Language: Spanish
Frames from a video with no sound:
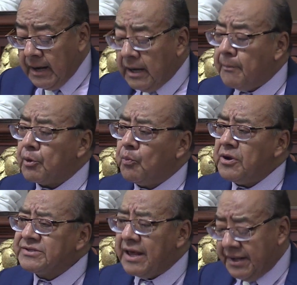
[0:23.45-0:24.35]
La
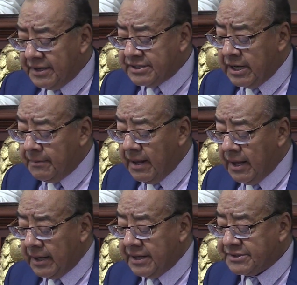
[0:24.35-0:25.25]
propuesta de
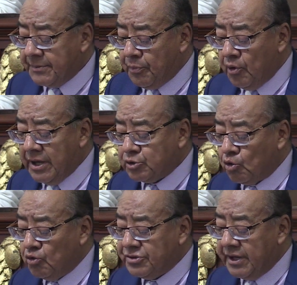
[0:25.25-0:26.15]
reserva que se pone a su
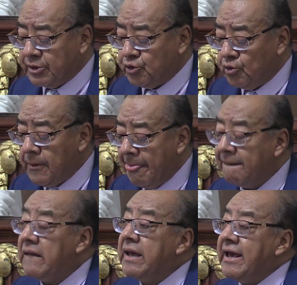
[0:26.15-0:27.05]
consideración
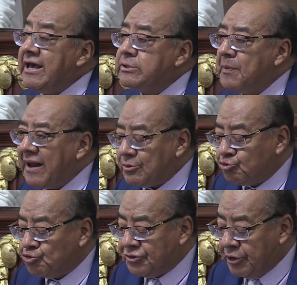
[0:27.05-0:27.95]
es para
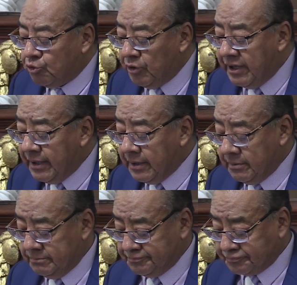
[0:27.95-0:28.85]
sustituir